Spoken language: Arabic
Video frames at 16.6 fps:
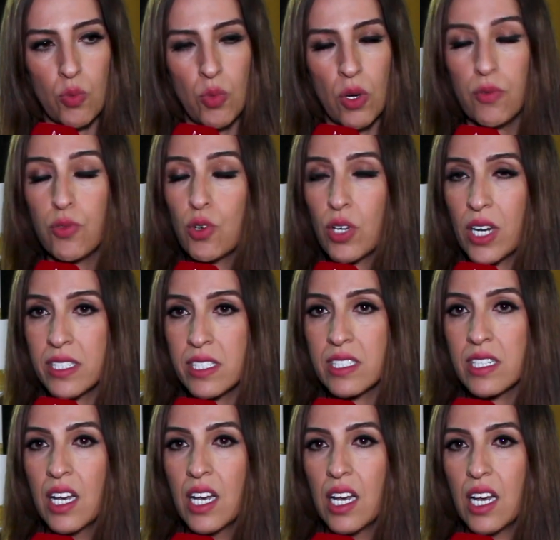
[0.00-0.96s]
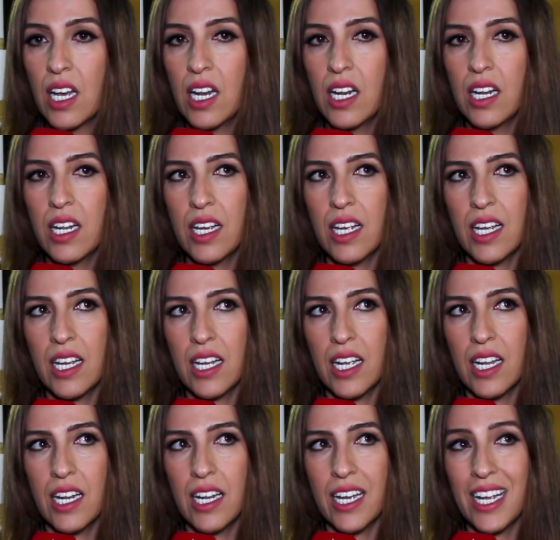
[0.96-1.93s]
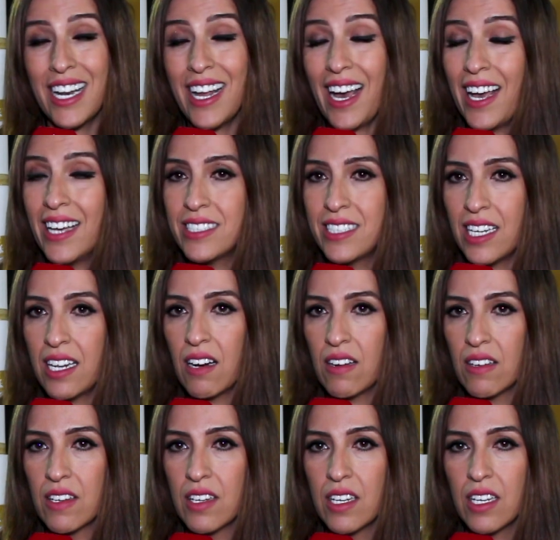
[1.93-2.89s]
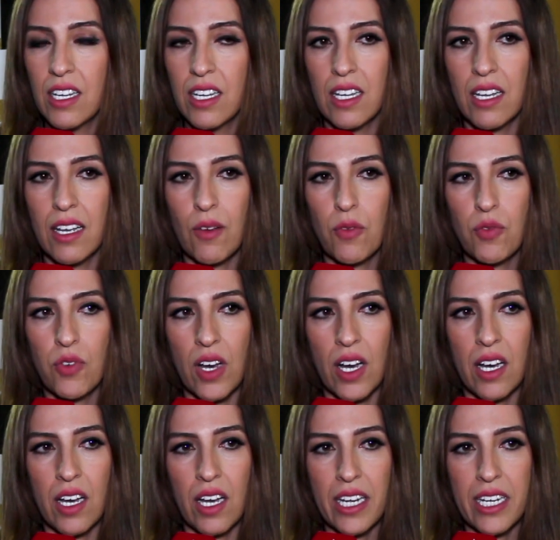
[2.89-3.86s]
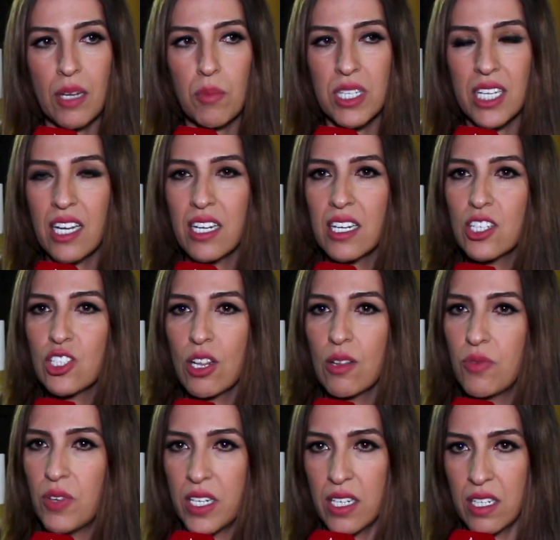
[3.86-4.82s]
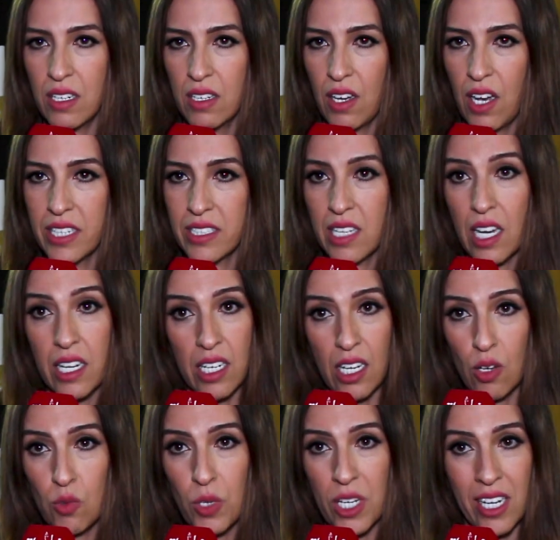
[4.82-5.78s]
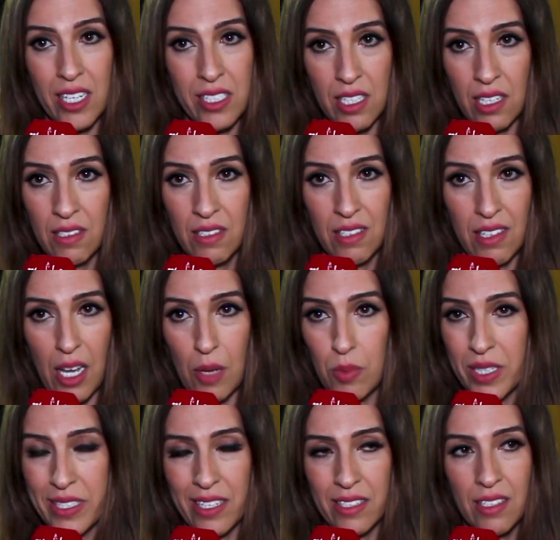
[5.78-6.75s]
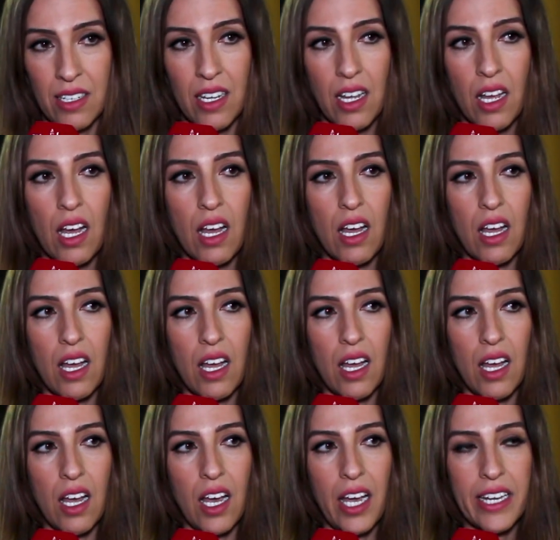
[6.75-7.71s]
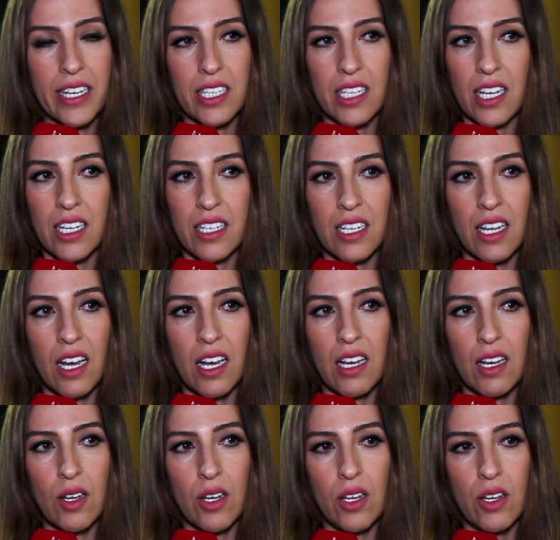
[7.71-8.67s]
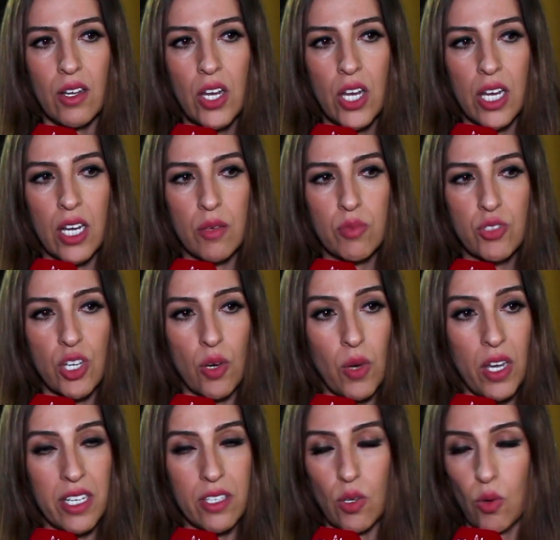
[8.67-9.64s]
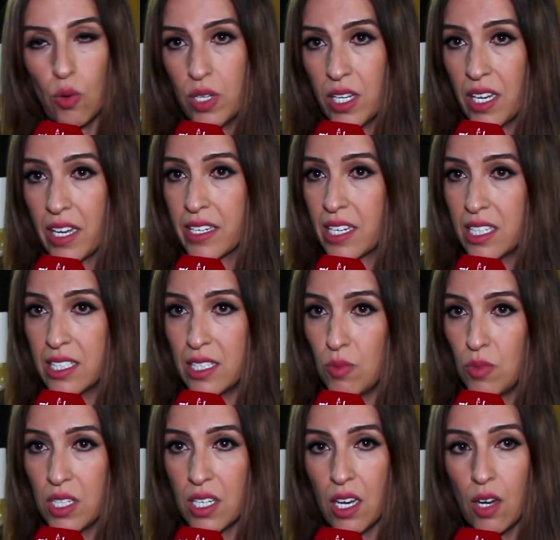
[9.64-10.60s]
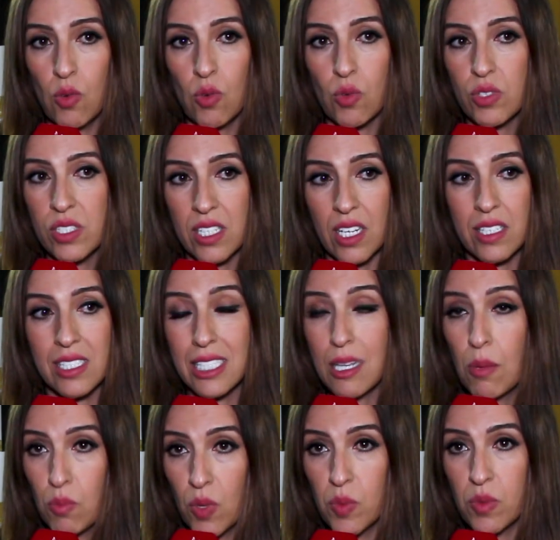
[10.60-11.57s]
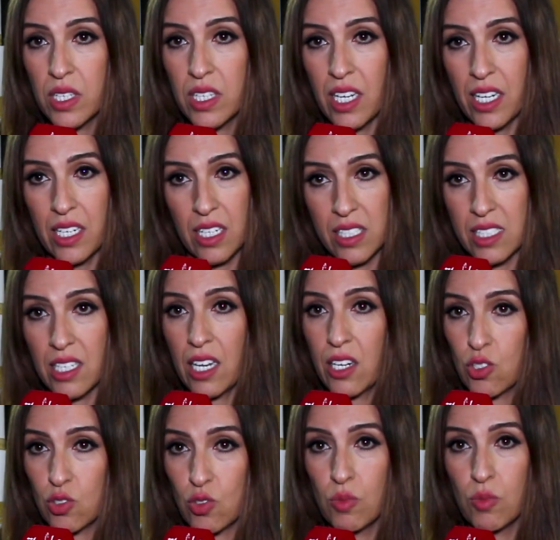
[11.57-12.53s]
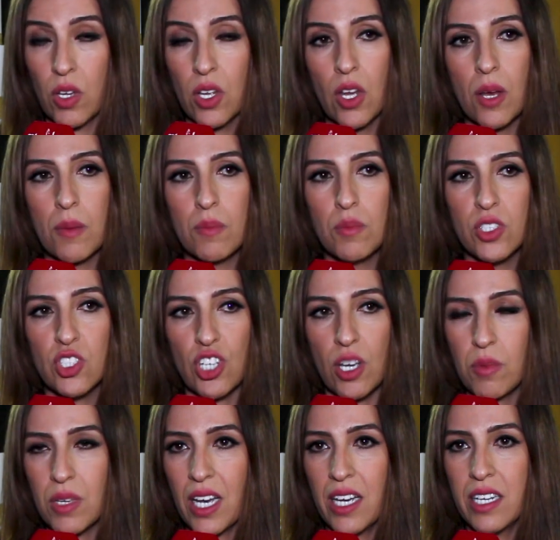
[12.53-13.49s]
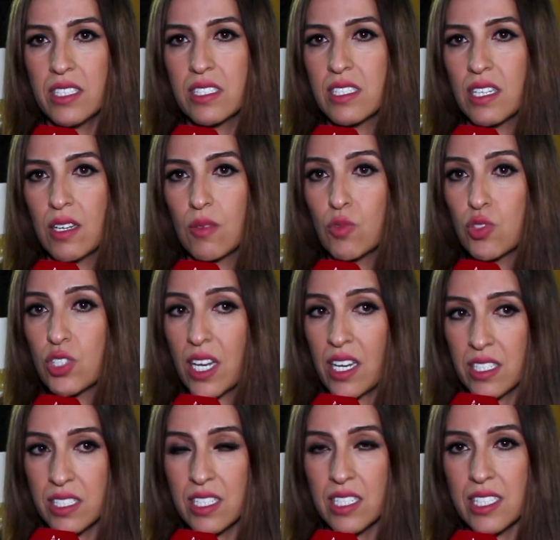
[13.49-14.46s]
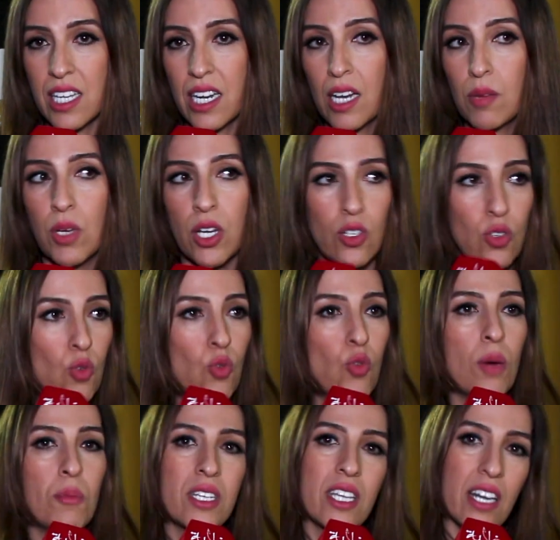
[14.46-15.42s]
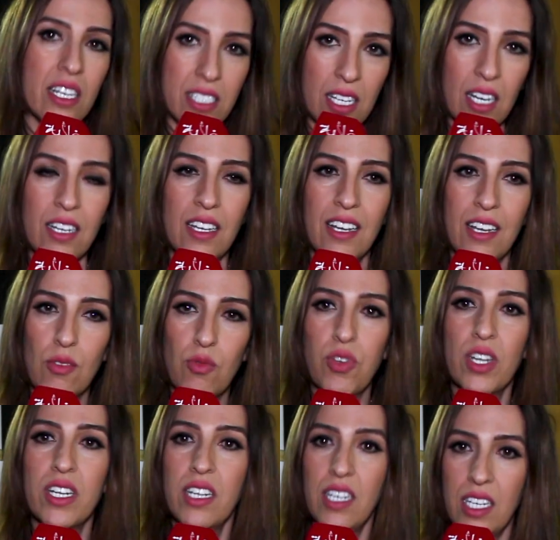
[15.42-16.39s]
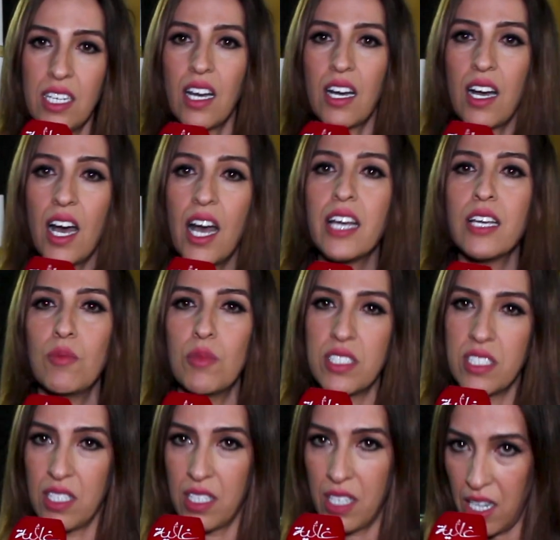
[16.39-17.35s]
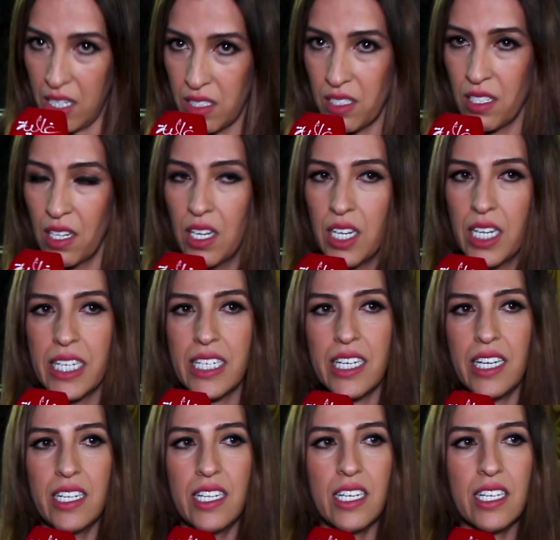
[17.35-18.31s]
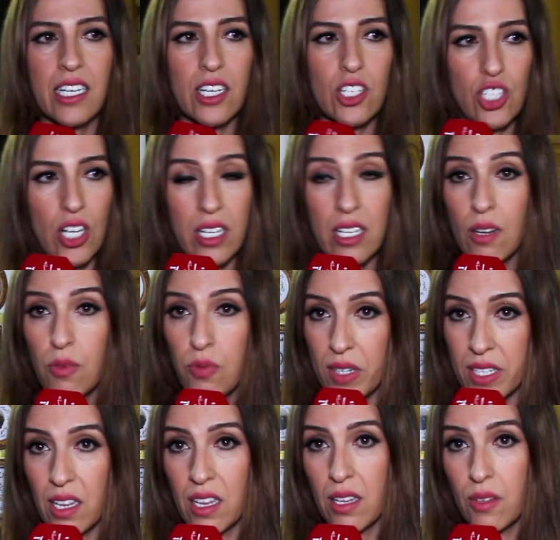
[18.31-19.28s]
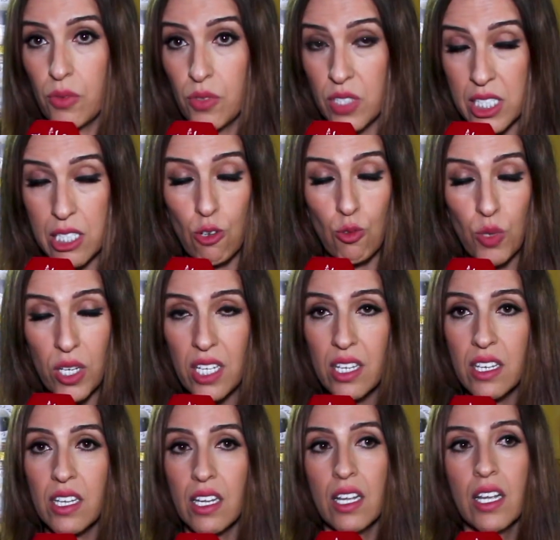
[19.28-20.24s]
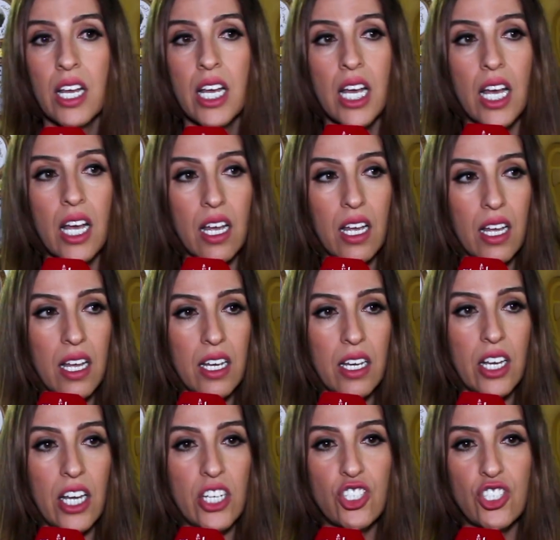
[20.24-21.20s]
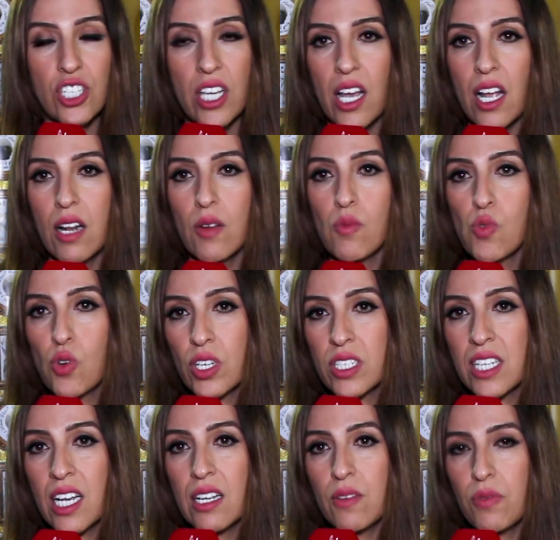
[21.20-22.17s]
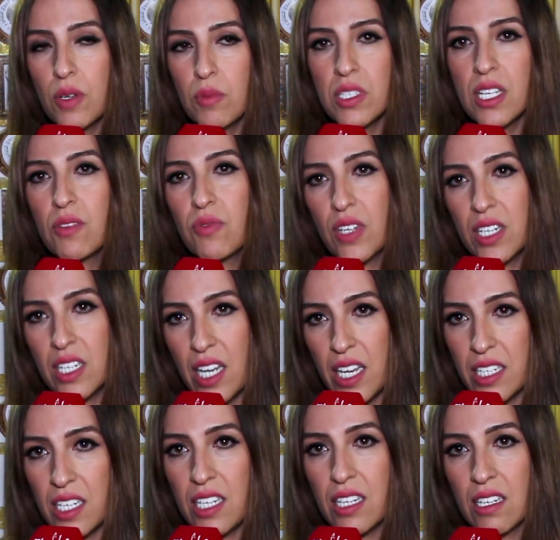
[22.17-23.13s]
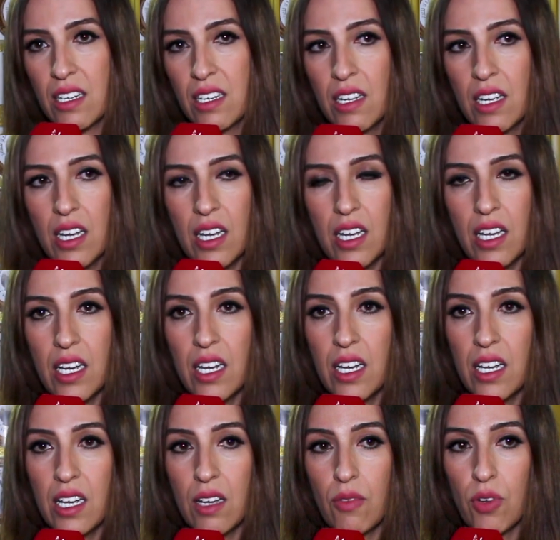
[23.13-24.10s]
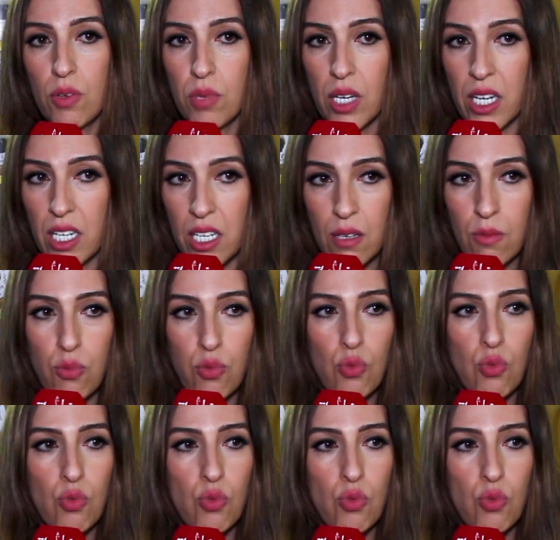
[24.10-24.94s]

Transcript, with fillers: وبالفرص العادله فاحنا ما دخلناش الفن عن طريق الوراثه ابدا آه، احنا دخلنا آه، بشواهد عليا اكاديميه والاستاذ صمم ان احنا نتخرجوا من جامعات آه، متخصصه رغم انه هو مدرسه فنيه قائمه الذات يعني كيرجع ليه الفضل في تكوين اجيال مختلفه من الفنانين في المغرب